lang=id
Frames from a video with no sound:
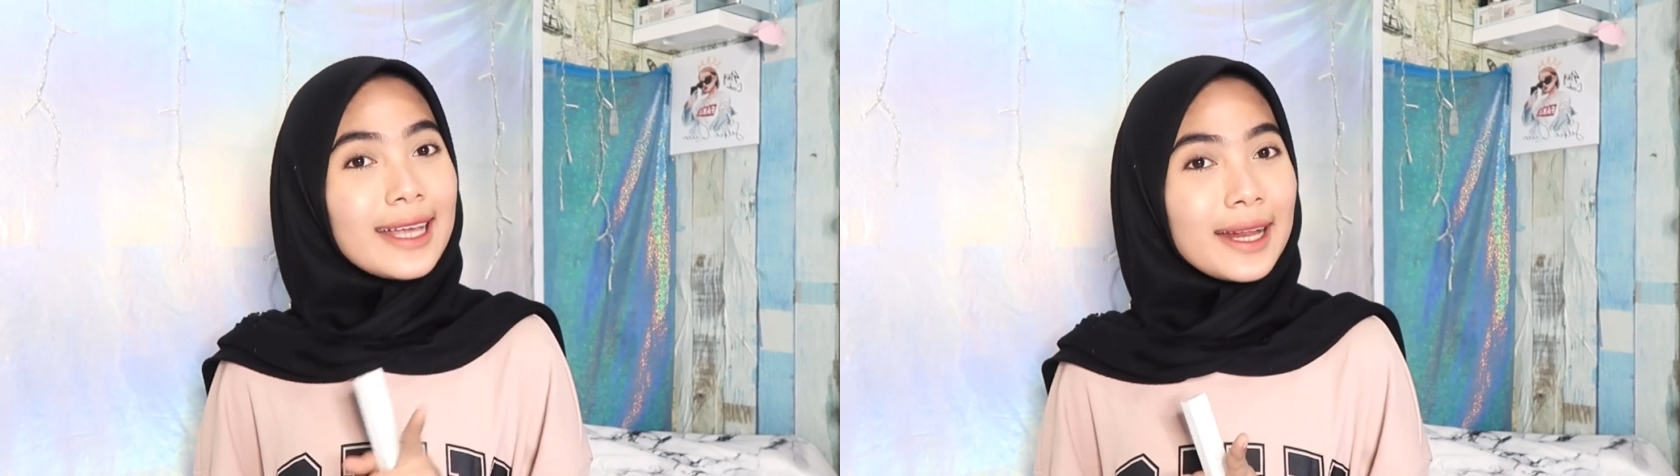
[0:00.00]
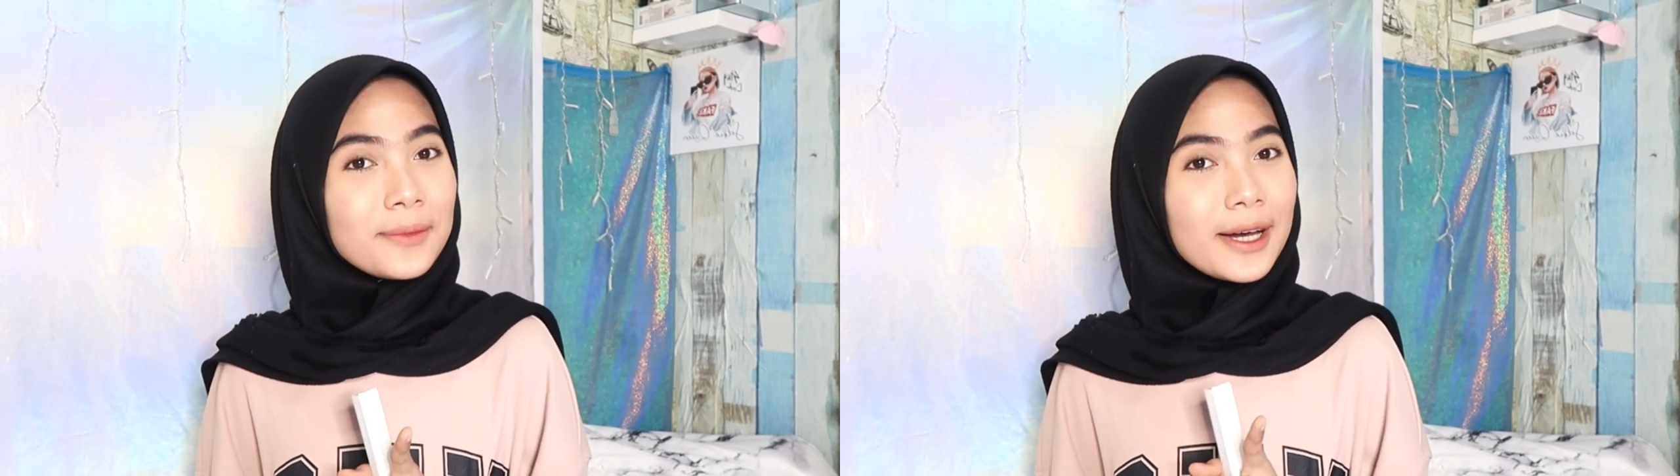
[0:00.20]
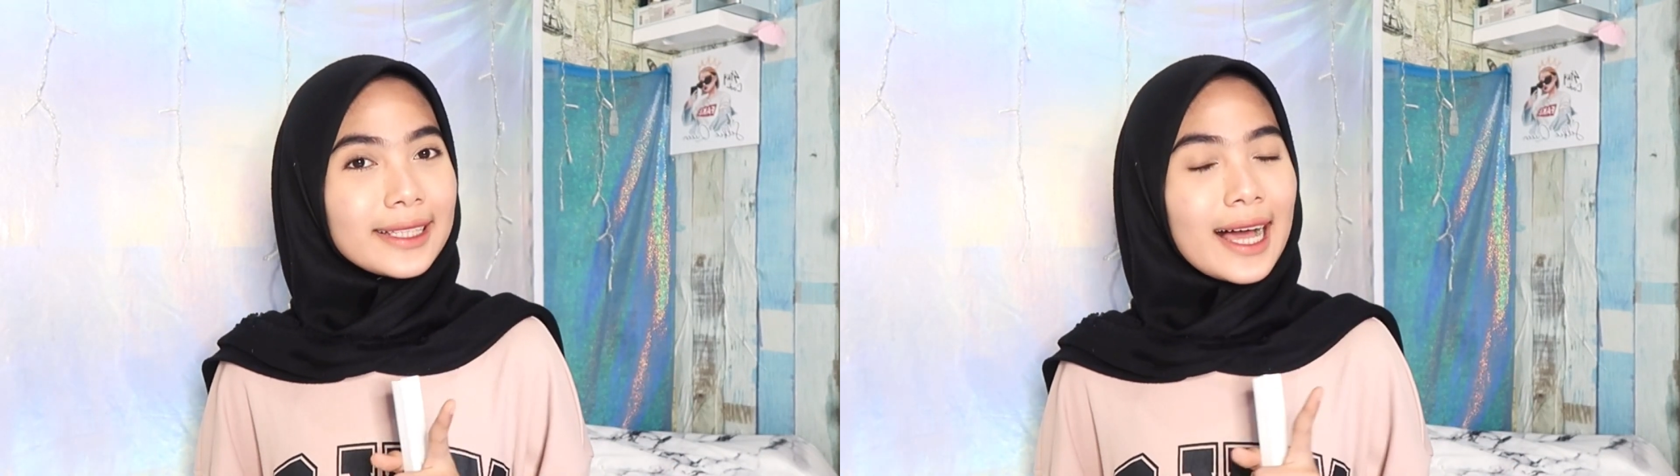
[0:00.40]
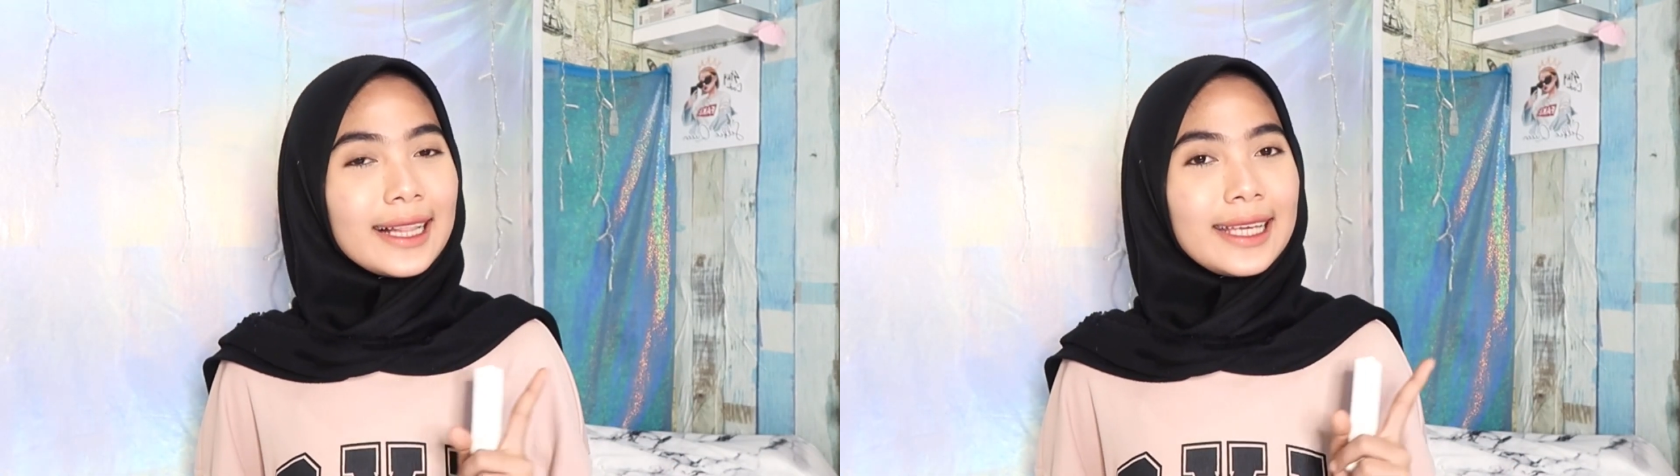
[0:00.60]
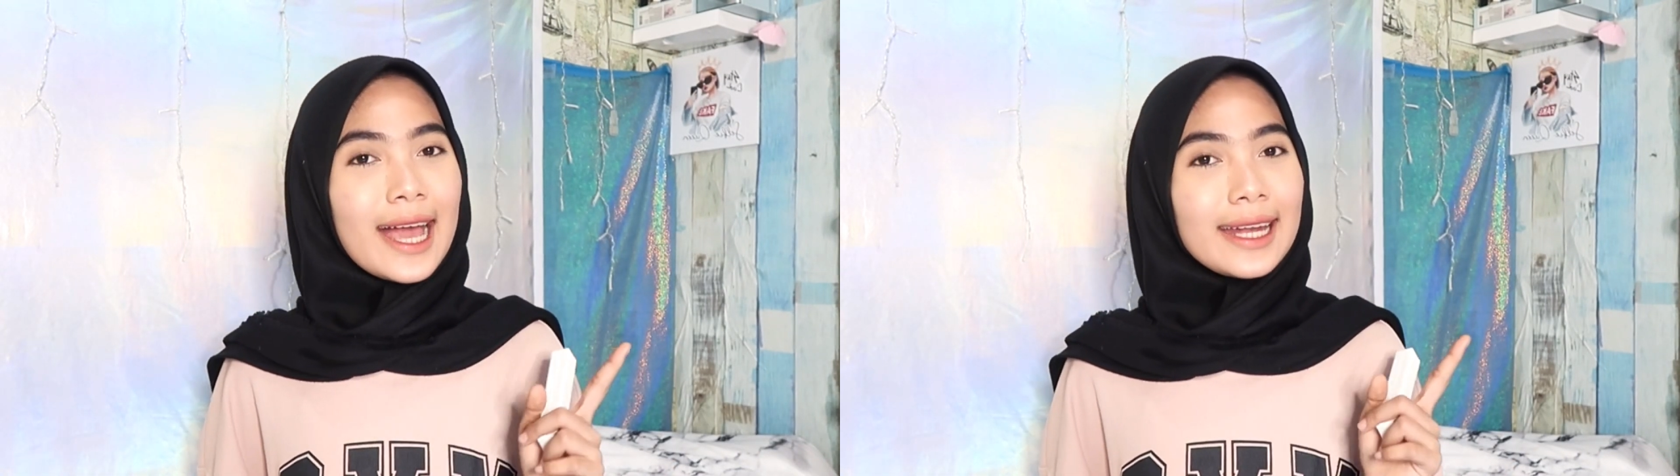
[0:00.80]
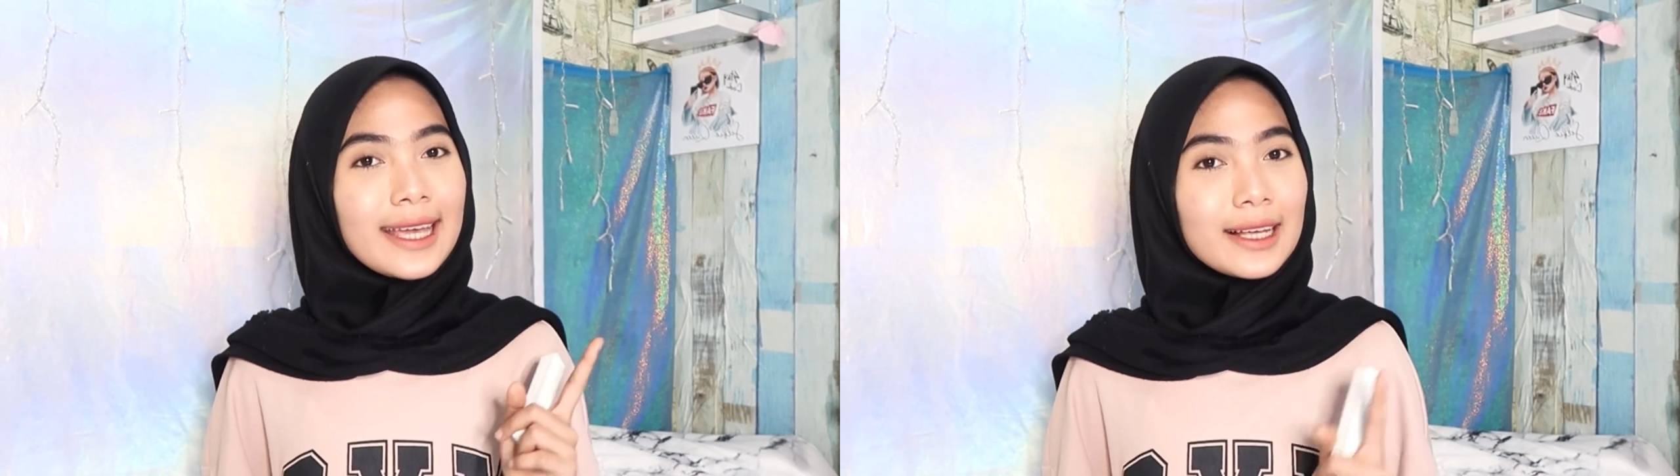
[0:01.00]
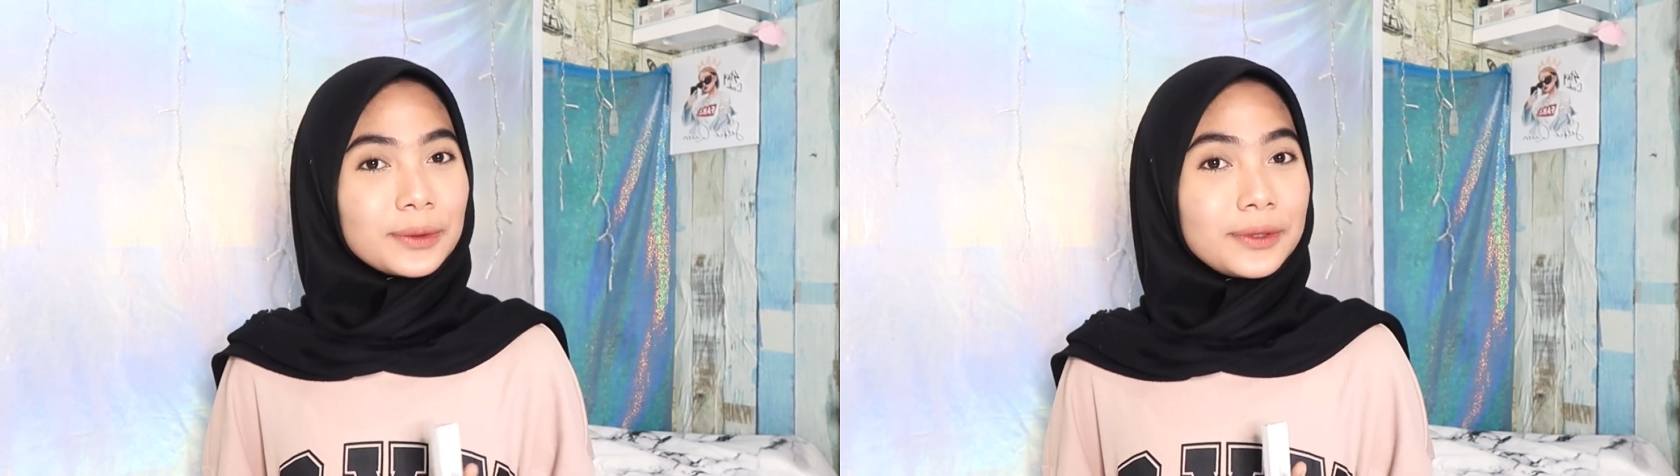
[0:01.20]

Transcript: Dan buat kalian yang